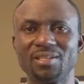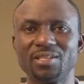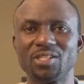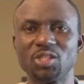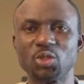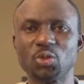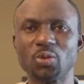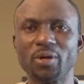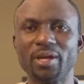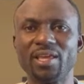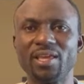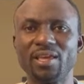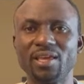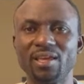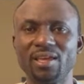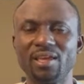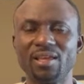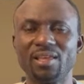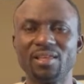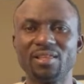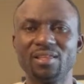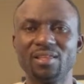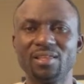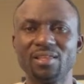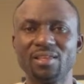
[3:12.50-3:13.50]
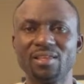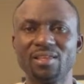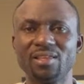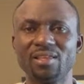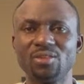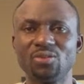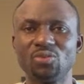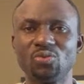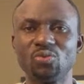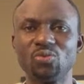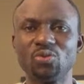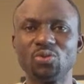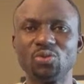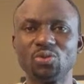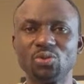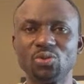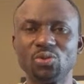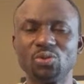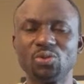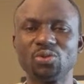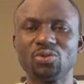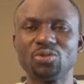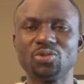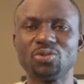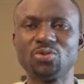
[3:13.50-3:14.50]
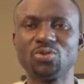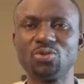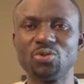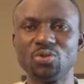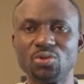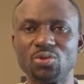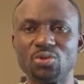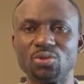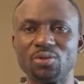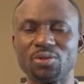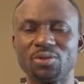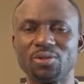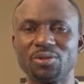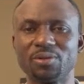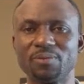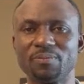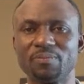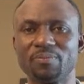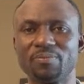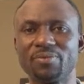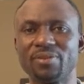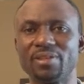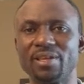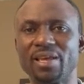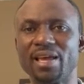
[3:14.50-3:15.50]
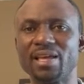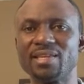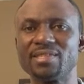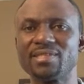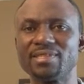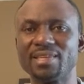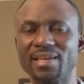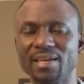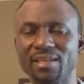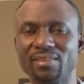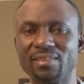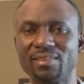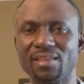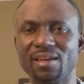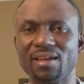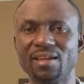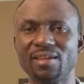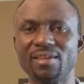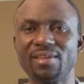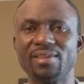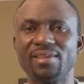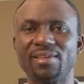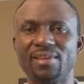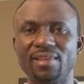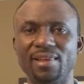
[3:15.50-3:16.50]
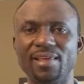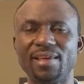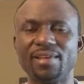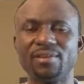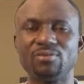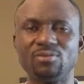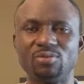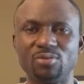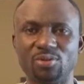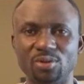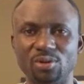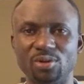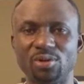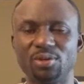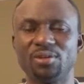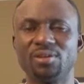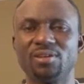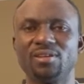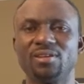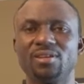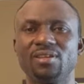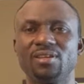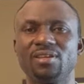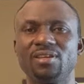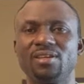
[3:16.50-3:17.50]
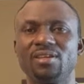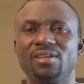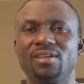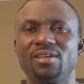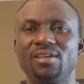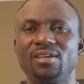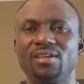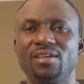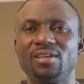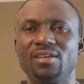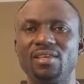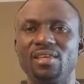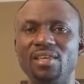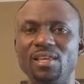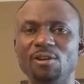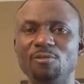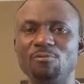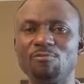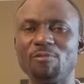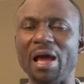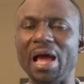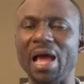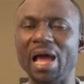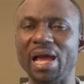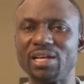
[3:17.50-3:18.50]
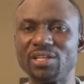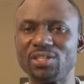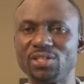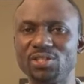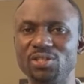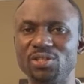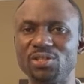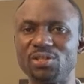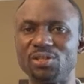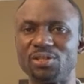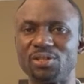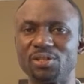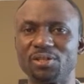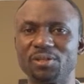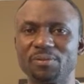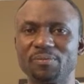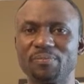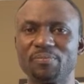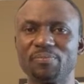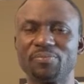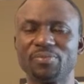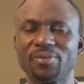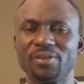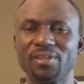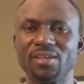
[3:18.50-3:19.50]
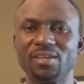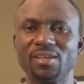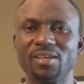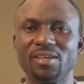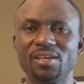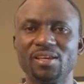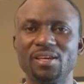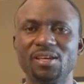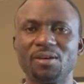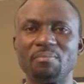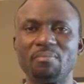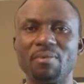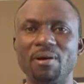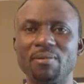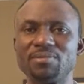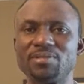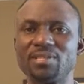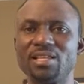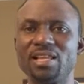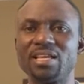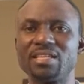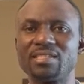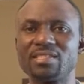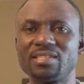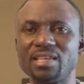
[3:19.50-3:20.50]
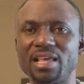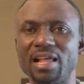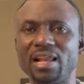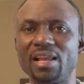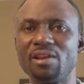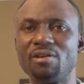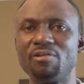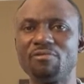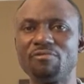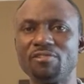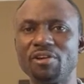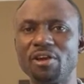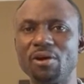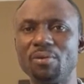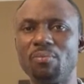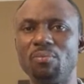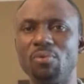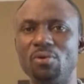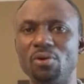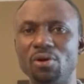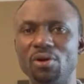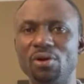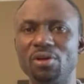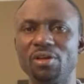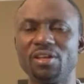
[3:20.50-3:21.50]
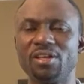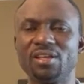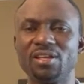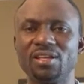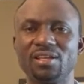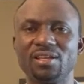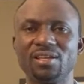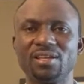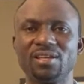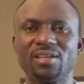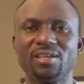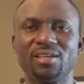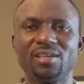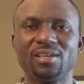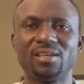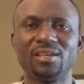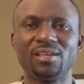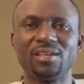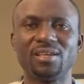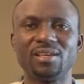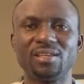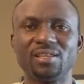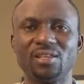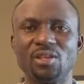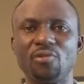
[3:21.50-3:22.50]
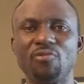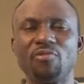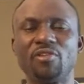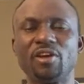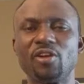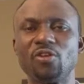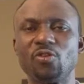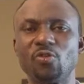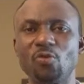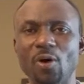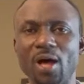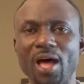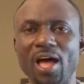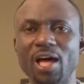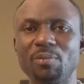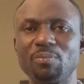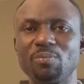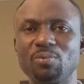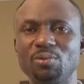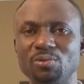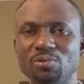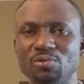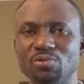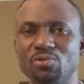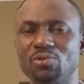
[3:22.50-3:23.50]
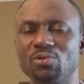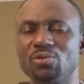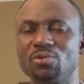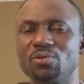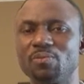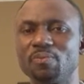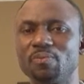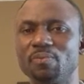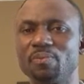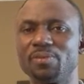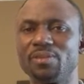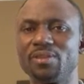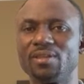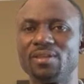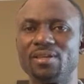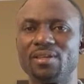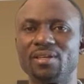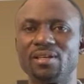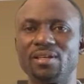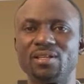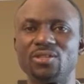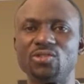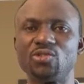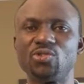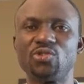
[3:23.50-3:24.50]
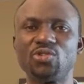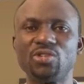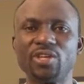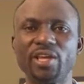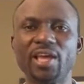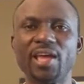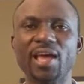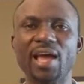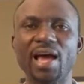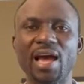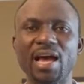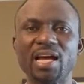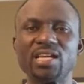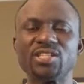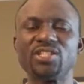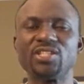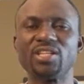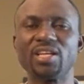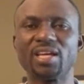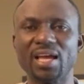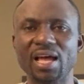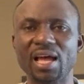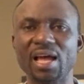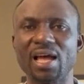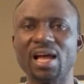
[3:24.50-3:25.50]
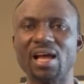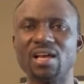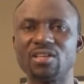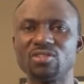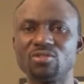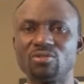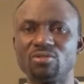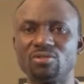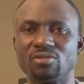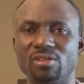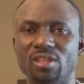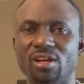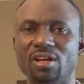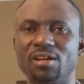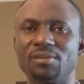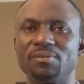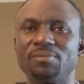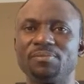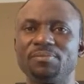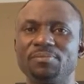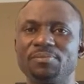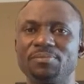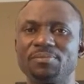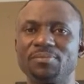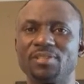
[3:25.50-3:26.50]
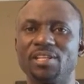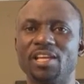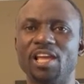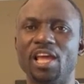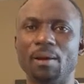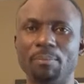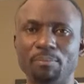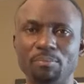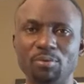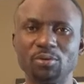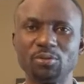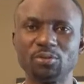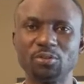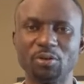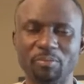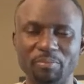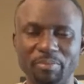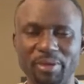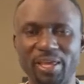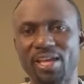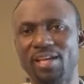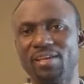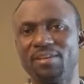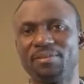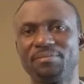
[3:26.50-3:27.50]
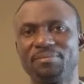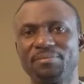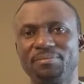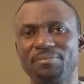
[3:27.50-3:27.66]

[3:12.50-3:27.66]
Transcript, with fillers: Soyez toujours sûr et certain qu'il est Dieu. Il va agir. Même si le ciel devient bleu, Devient noir pour vous, Dieu agira à son temps et pour ton bien.